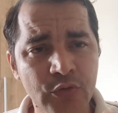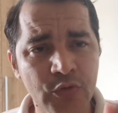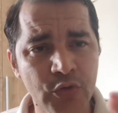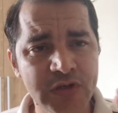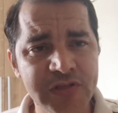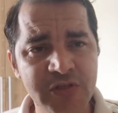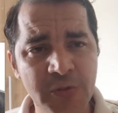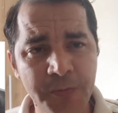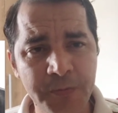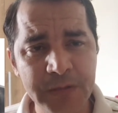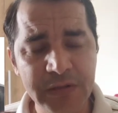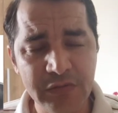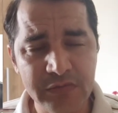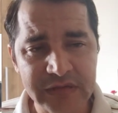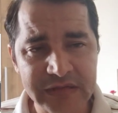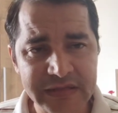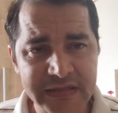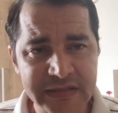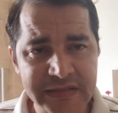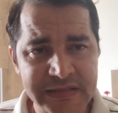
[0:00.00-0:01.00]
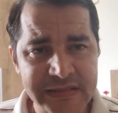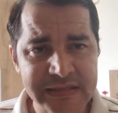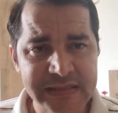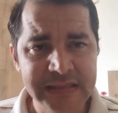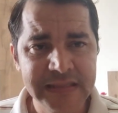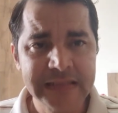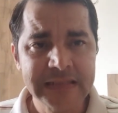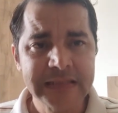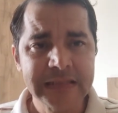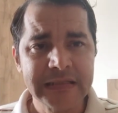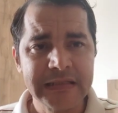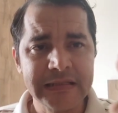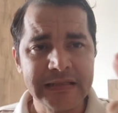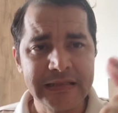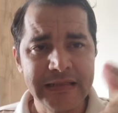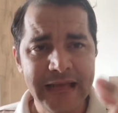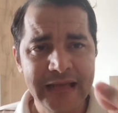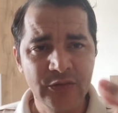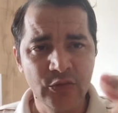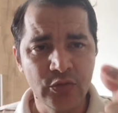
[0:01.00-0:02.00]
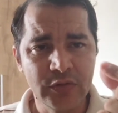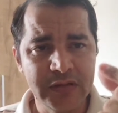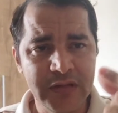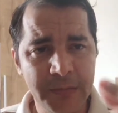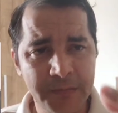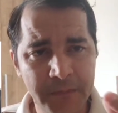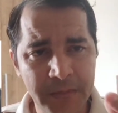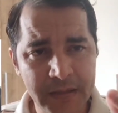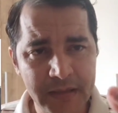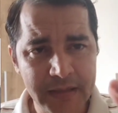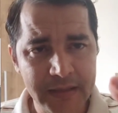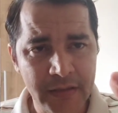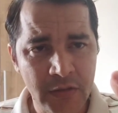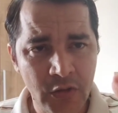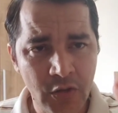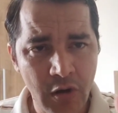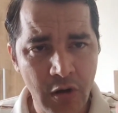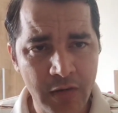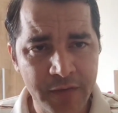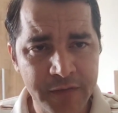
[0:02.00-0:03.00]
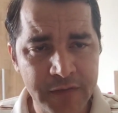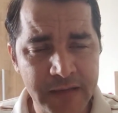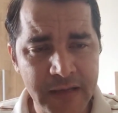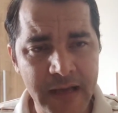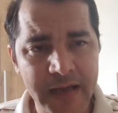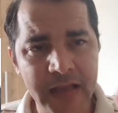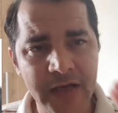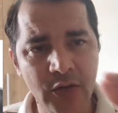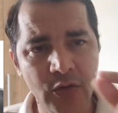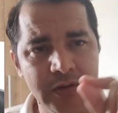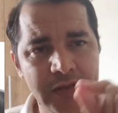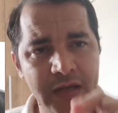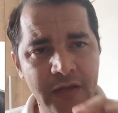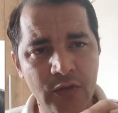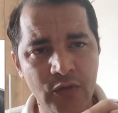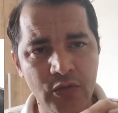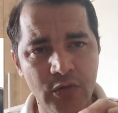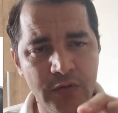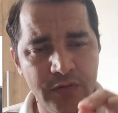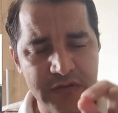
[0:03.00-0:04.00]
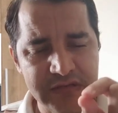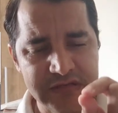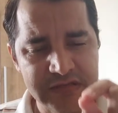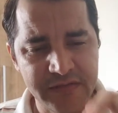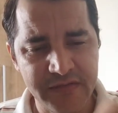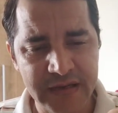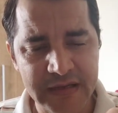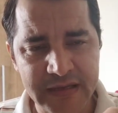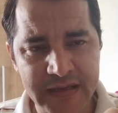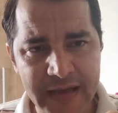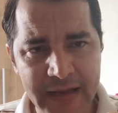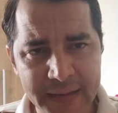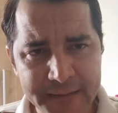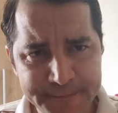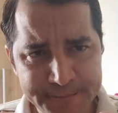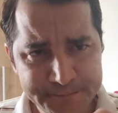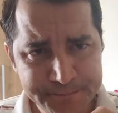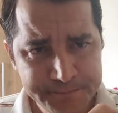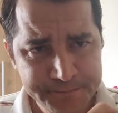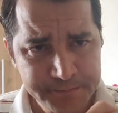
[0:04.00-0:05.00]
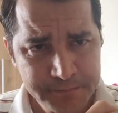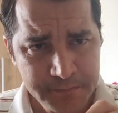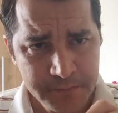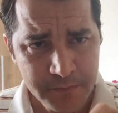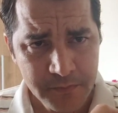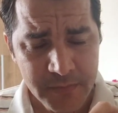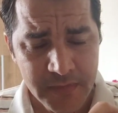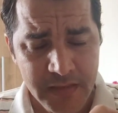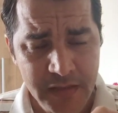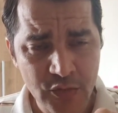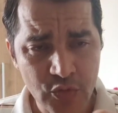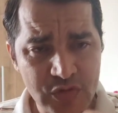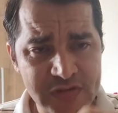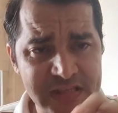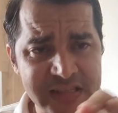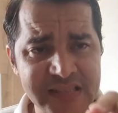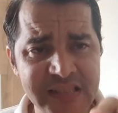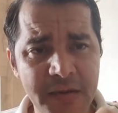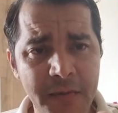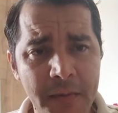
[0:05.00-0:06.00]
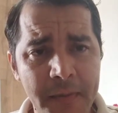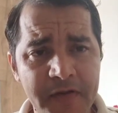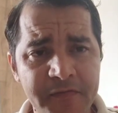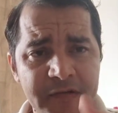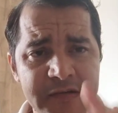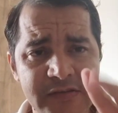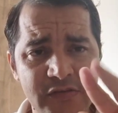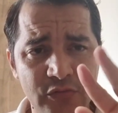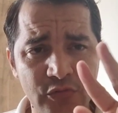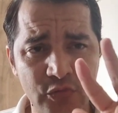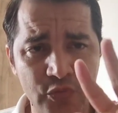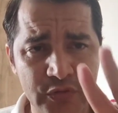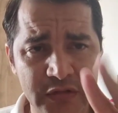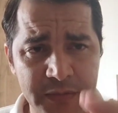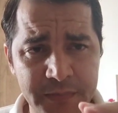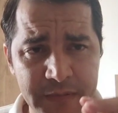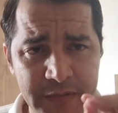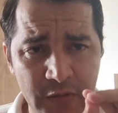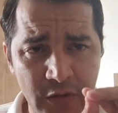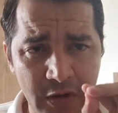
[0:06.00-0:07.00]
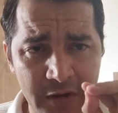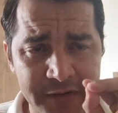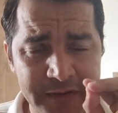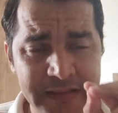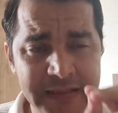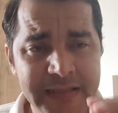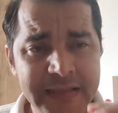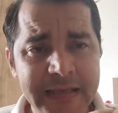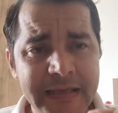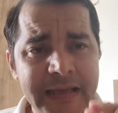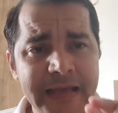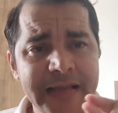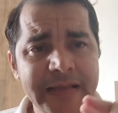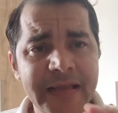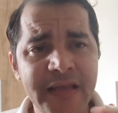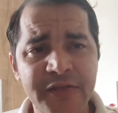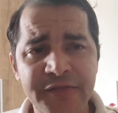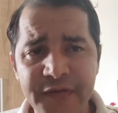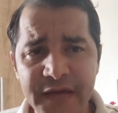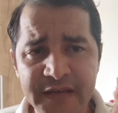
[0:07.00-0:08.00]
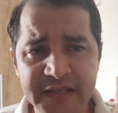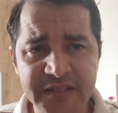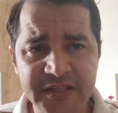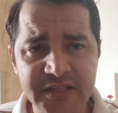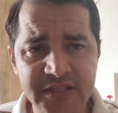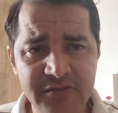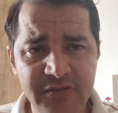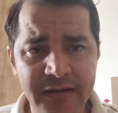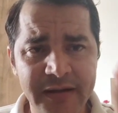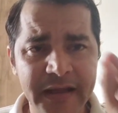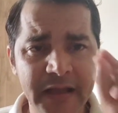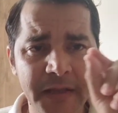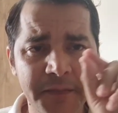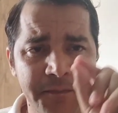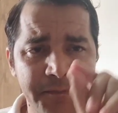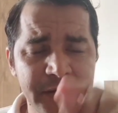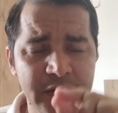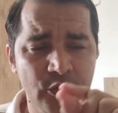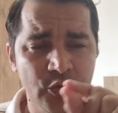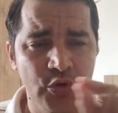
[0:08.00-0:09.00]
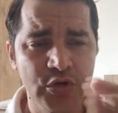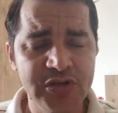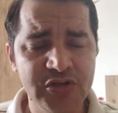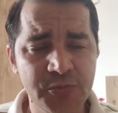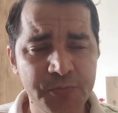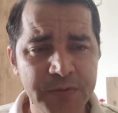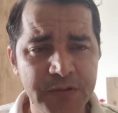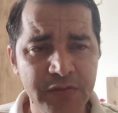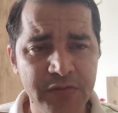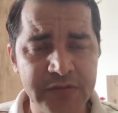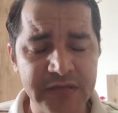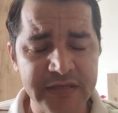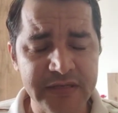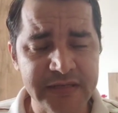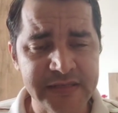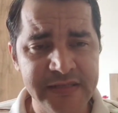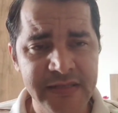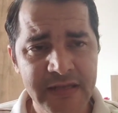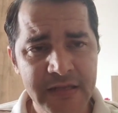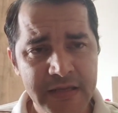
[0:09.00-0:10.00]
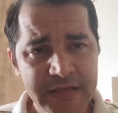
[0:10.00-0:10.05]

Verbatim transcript: 2 e o pino 3 lá do DB9, que é aquele conector que você vai ligar no sistema para fazer o DB9, ele é invertido aquele pino 2 e o pino 3.